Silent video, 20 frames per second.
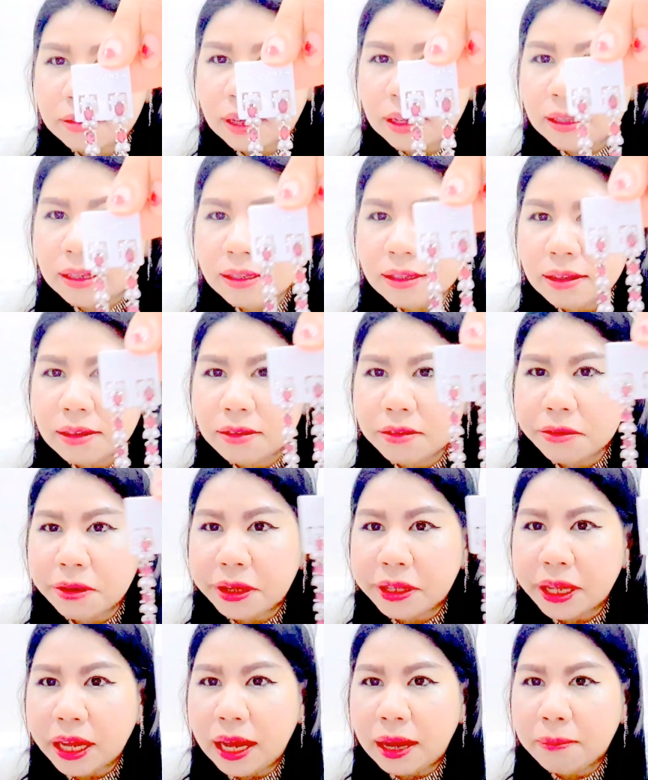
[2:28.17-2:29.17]
อันนี้จะสวย
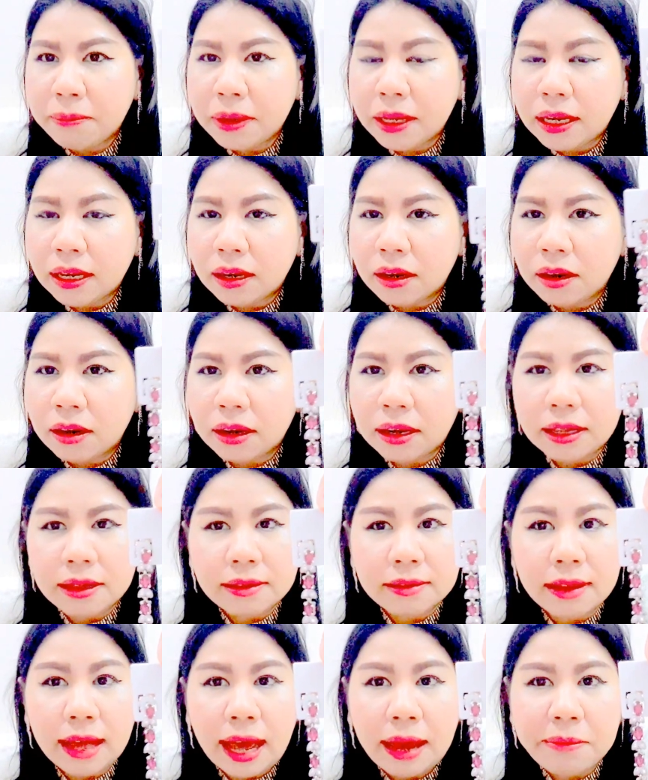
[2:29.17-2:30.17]
นะคะเป็นดี
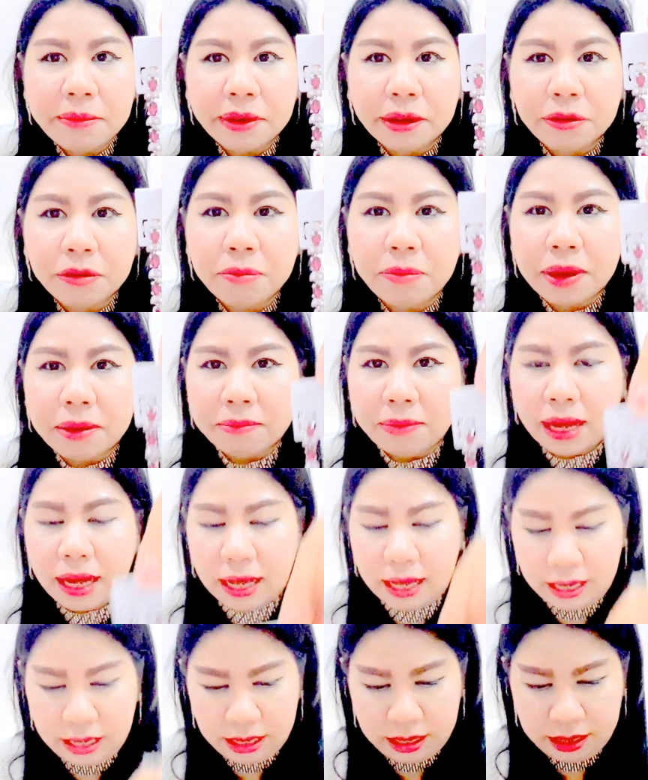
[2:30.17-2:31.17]
ไซน์แบบรูปใบไม้